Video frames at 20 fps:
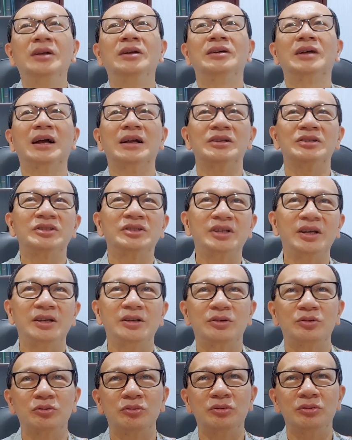感谢
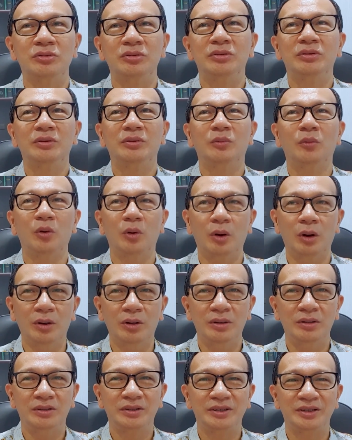主，
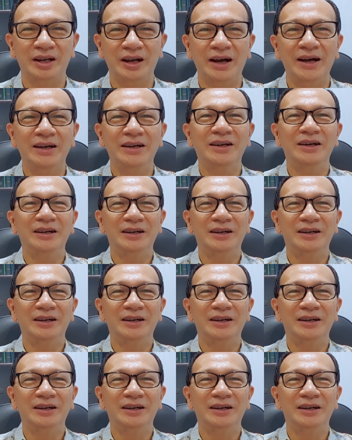我呀，